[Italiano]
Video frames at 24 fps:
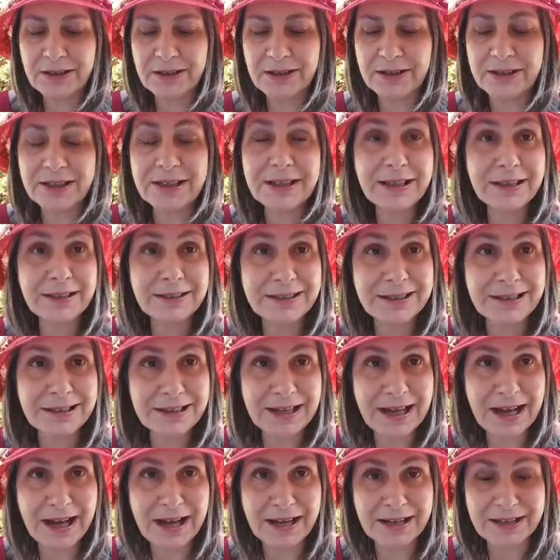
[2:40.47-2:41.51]
ricca di
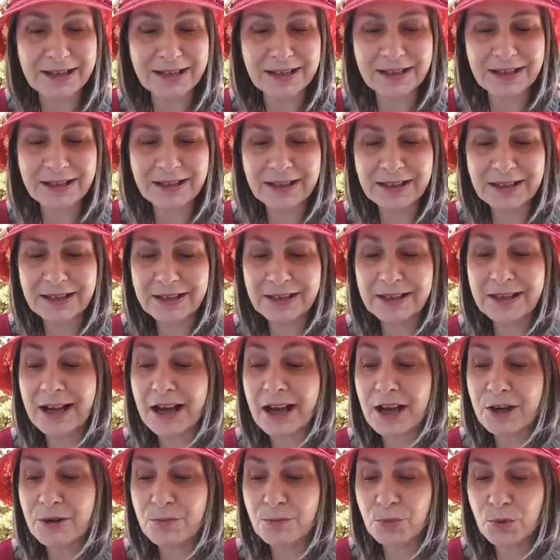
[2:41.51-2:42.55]
laghi,
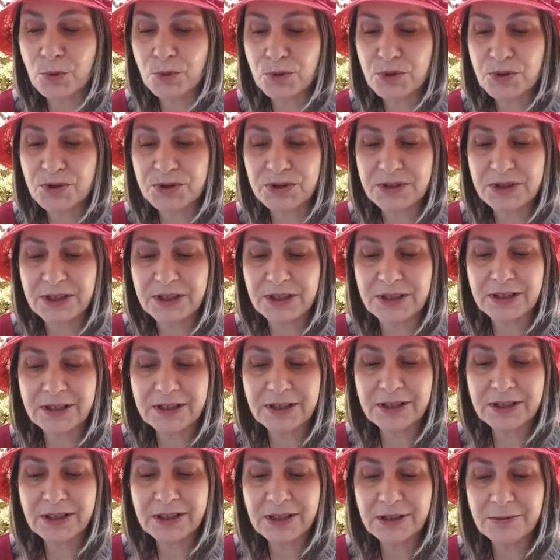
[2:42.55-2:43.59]
arbusti,
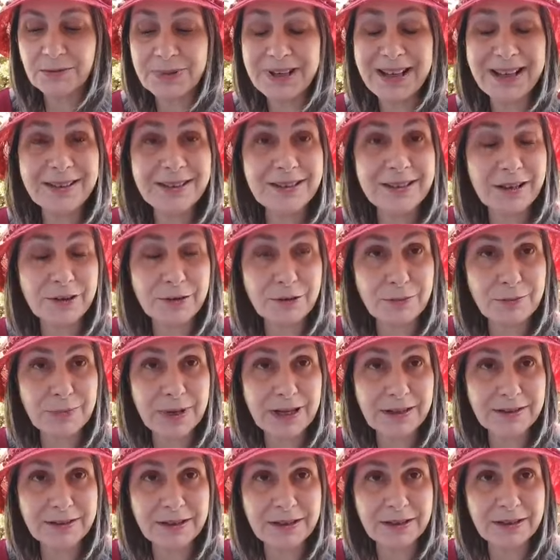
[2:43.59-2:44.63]
piante
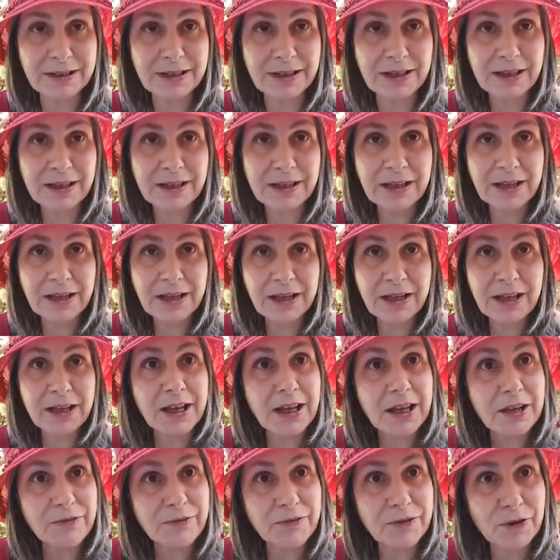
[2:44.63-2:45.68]
aromatiche
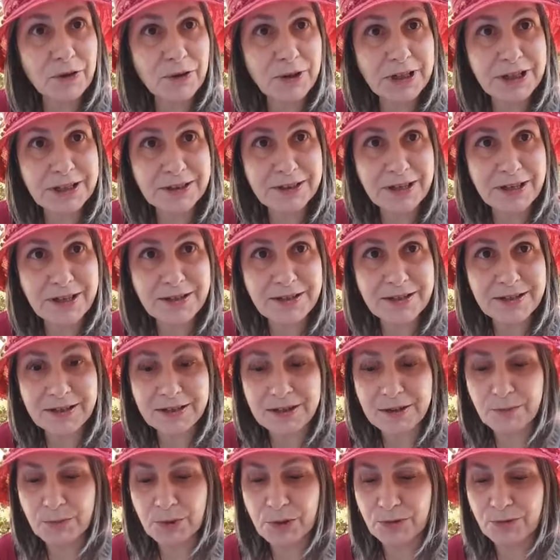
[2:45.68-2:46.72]
e fiori densi
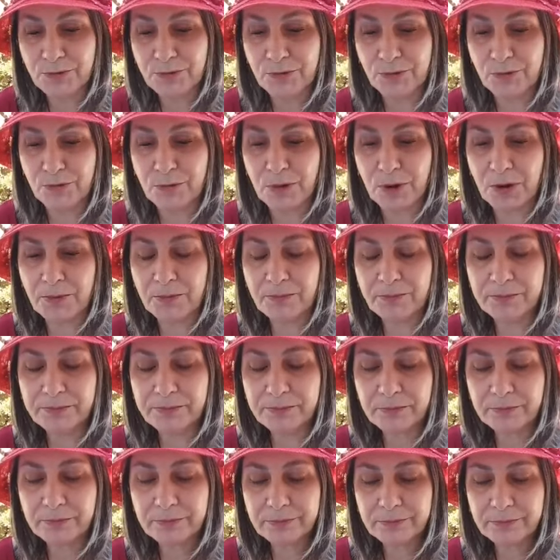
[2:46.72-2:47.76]
di profumo.
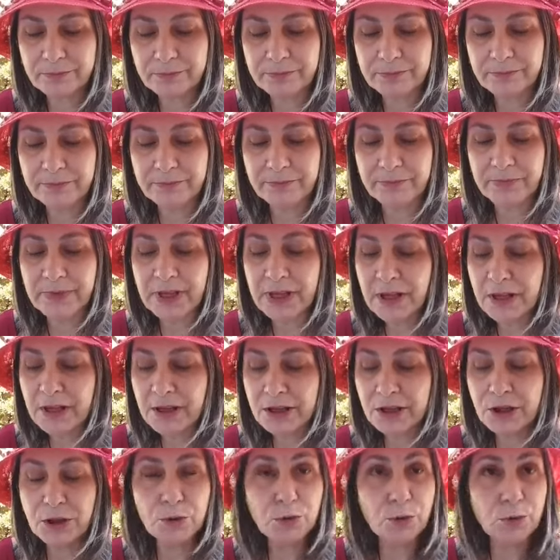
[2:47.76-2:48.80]

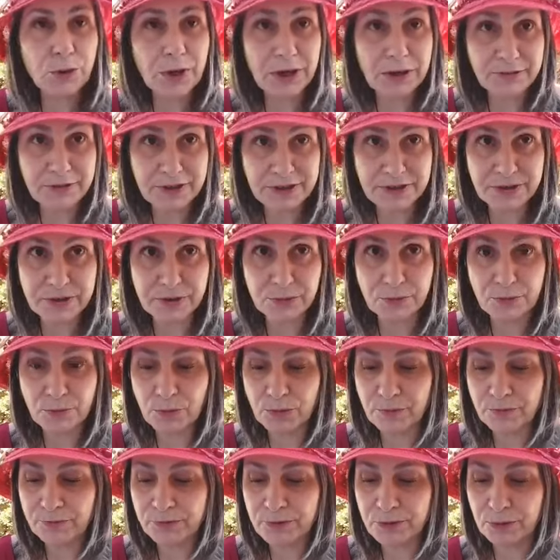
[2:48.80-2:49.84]
Chiunque avesse un
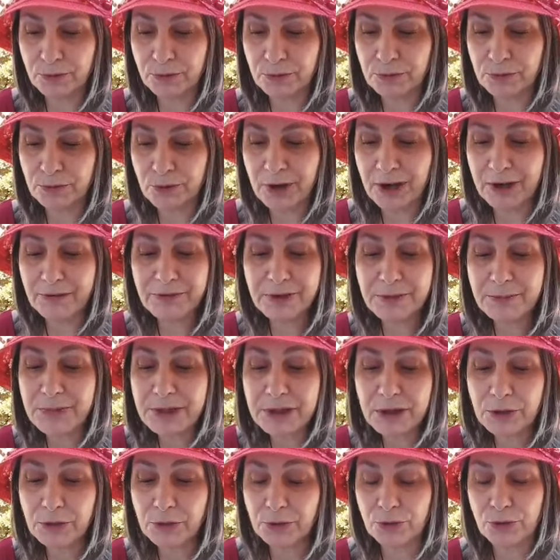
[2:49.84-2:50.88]
buon fiuto avrebbe
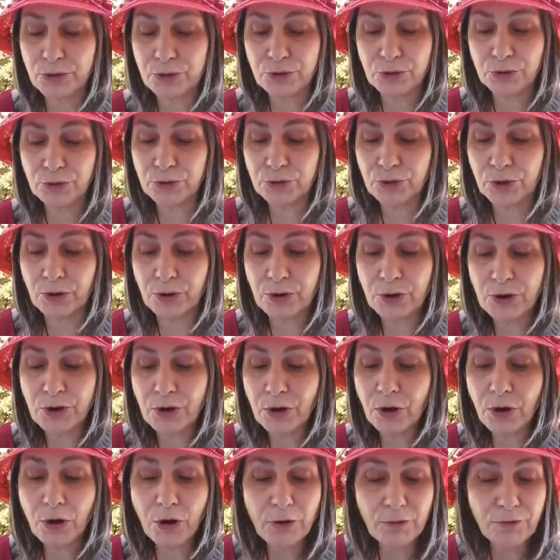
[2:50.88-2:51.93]
riconosciuto
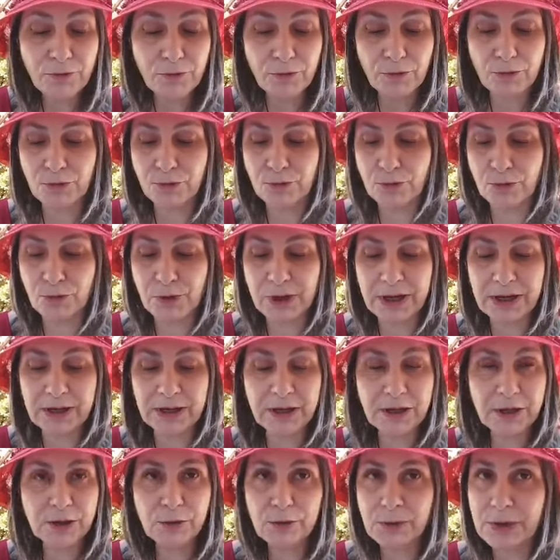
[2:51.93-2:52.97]

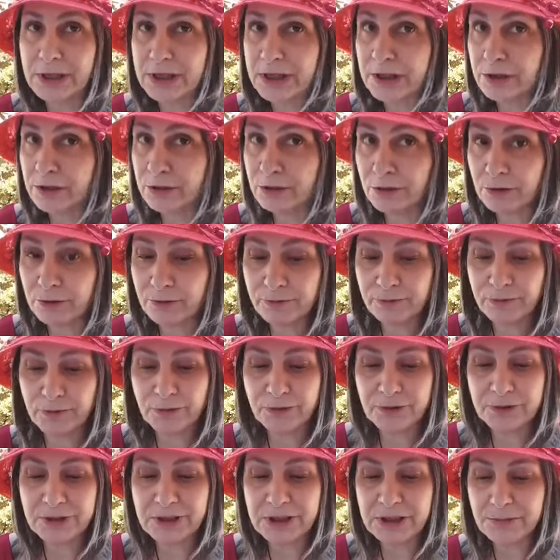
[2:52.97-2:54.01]
ovunque
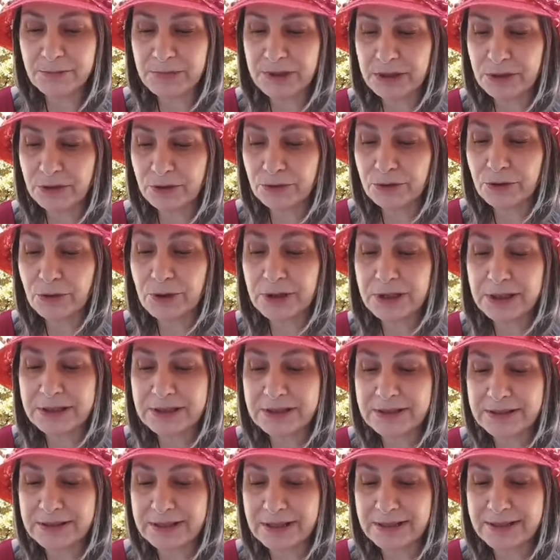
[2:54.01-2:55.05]
quell'inconfondibile odore
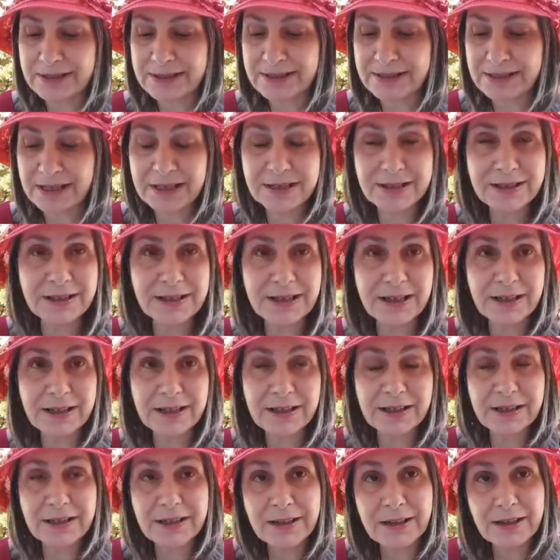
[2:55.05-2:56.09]
di
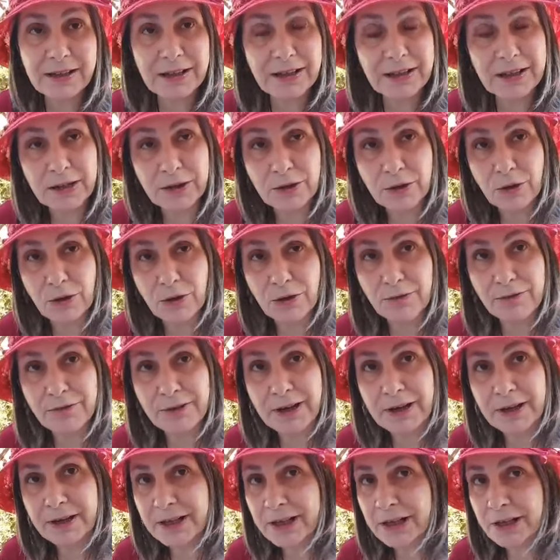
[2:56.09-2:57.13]
salsedine che
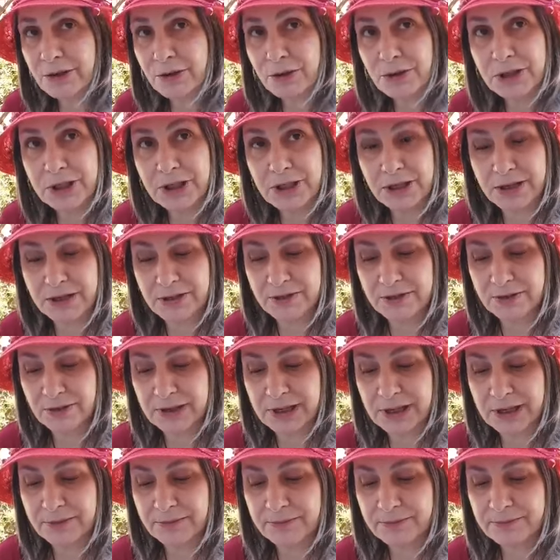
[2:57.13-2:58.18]
cova in ogni
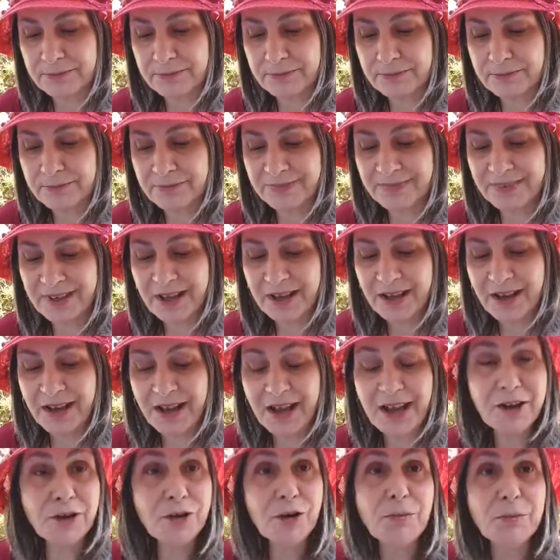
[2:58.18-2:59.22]
isola.
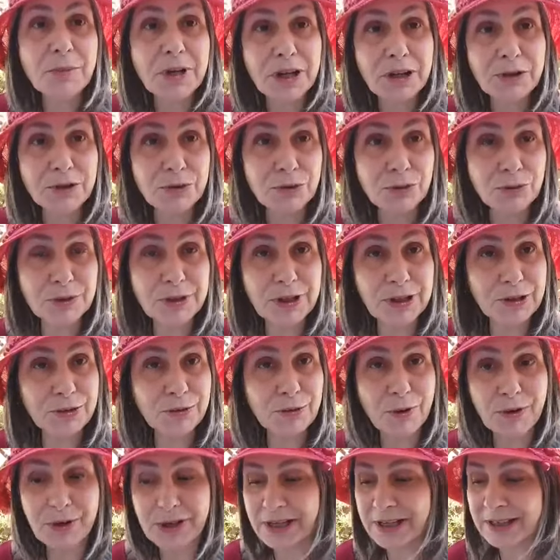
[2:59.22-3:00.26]
E come in tutti i
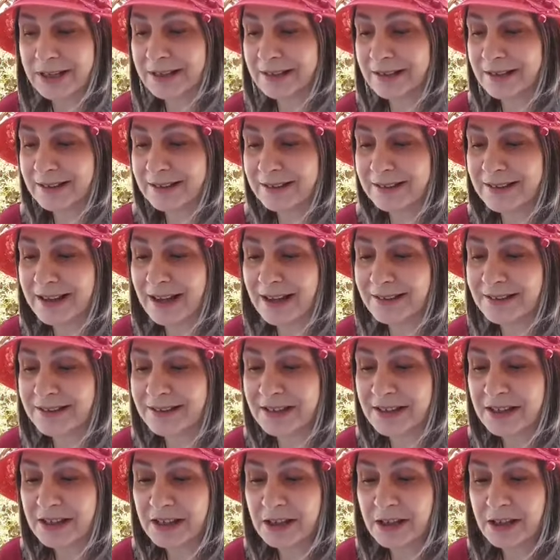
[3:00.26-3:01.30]
luoghi
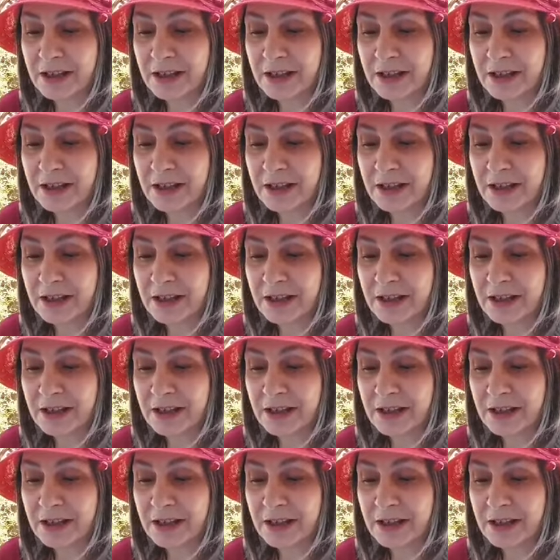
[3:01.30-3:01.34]
incantati,